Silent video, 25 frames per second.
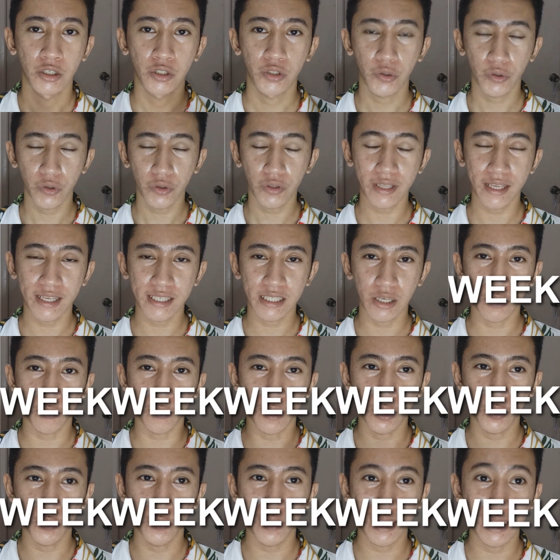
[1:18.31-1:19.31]
So yun guys, sa
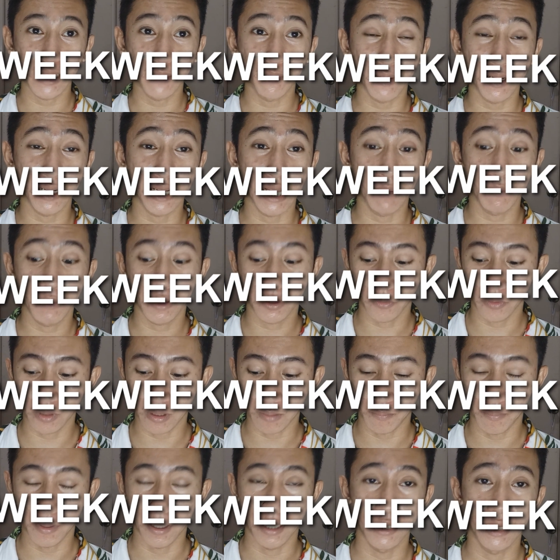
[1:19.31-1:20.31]
one week na paggamit ko
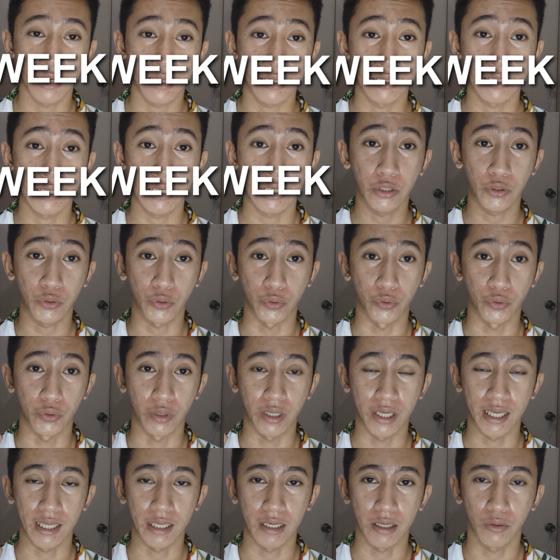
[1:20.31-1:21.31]
ng product na
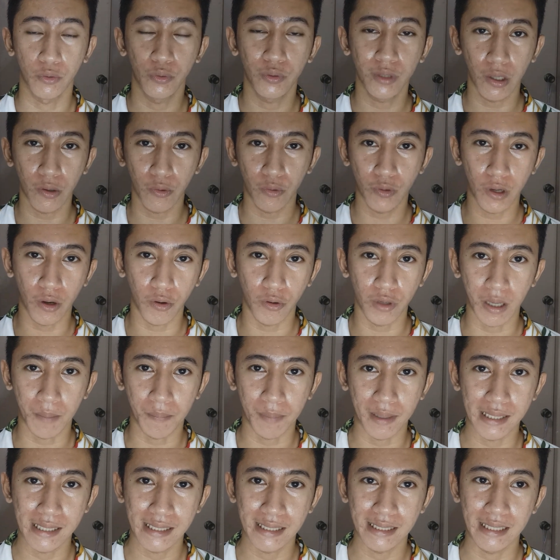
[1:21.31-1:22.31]
ito, ayan, ang unang-una ko
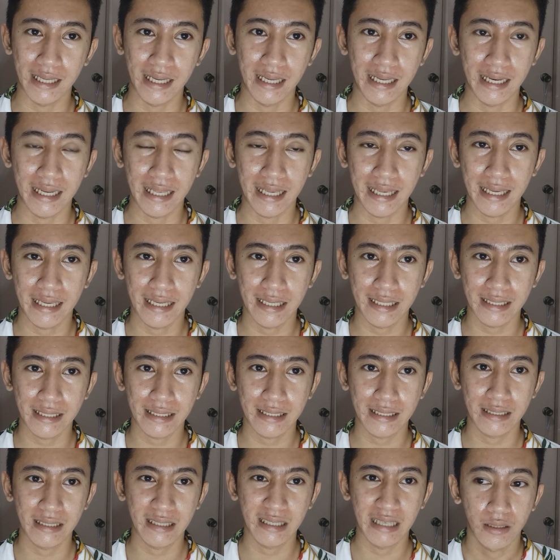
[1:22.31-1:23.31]
napansin
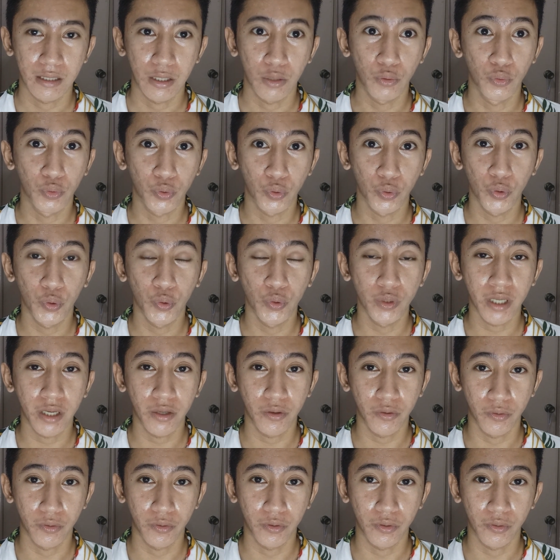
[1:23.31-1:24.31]
is tinutuyo
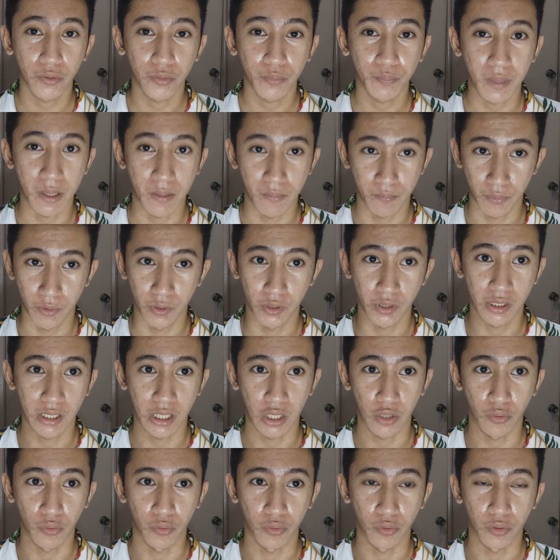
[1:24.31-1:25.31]
niya yung pimples
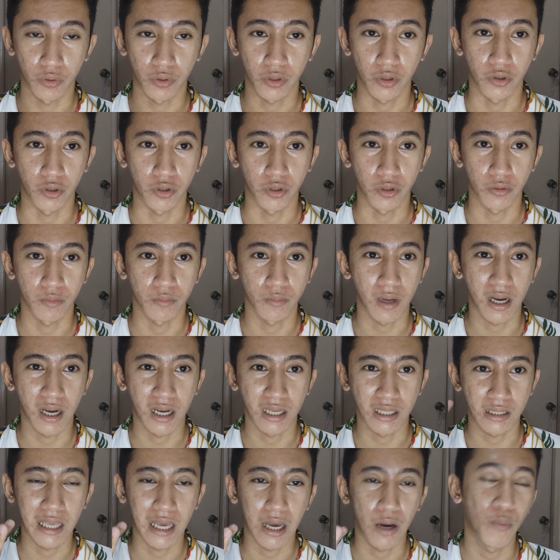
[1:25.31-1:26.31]
niyo Yun, yung
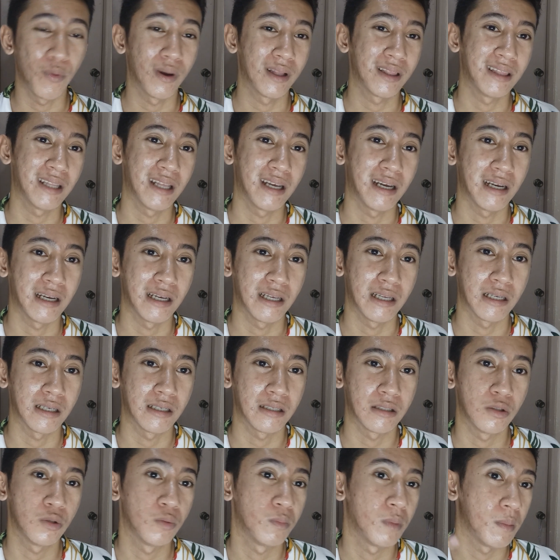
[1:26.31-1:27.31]
mga gyawat
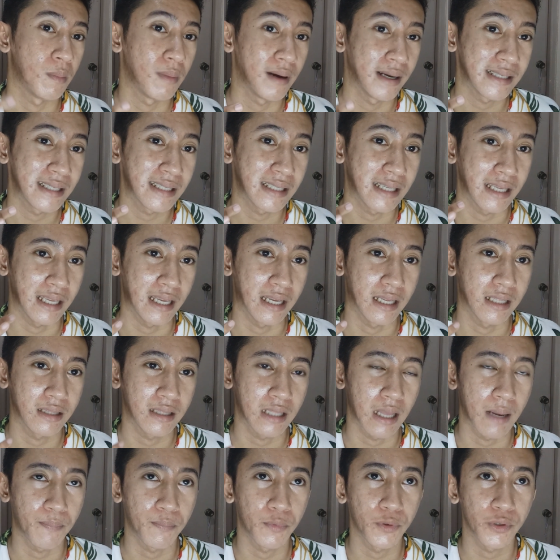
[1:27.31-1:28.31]
na bas, ayan.
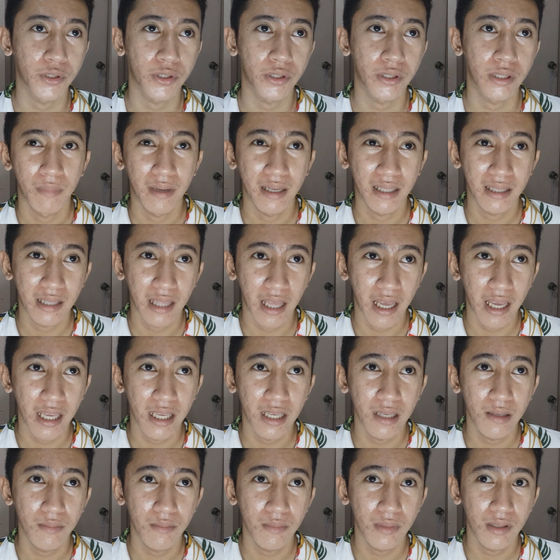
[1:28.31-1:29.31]
Tapos may
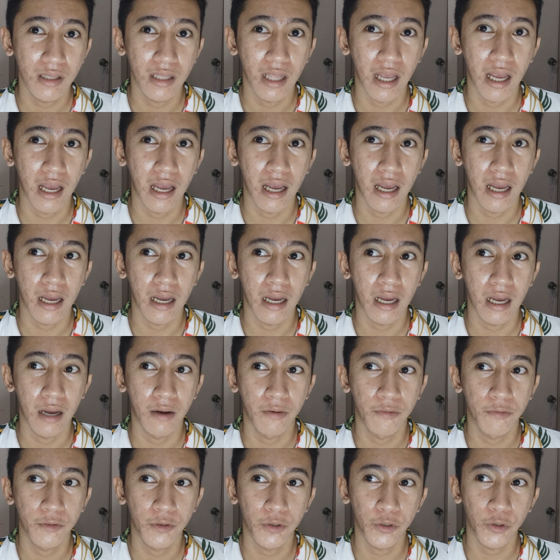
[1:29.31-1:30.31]
times na
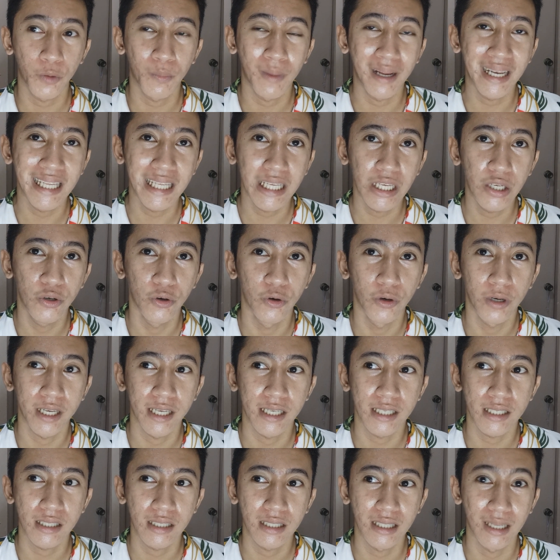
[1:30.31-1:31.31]
after ko maligo
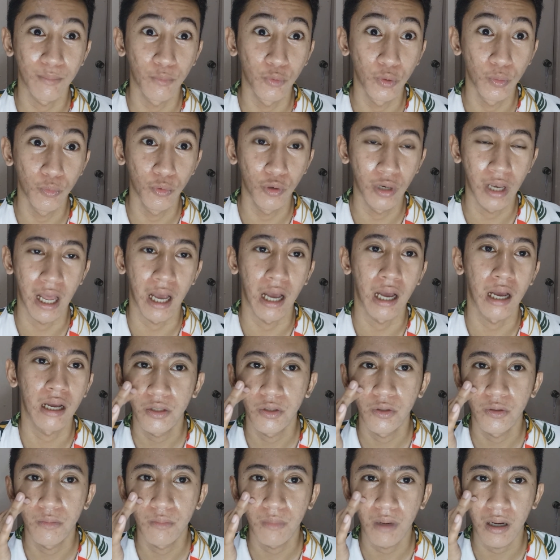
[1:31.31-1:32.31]
is namumula
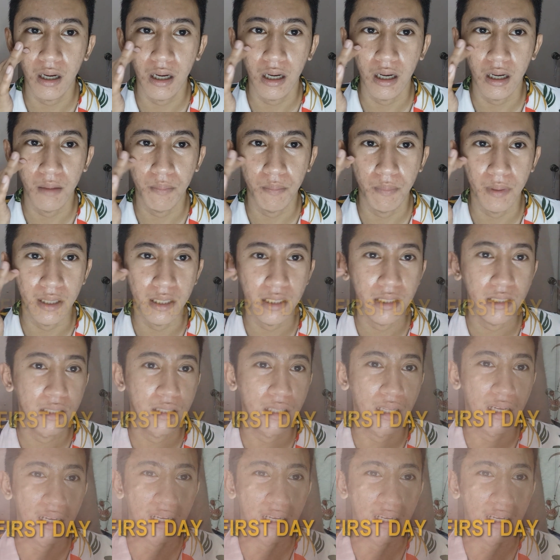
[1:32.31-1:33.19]
yung mga parts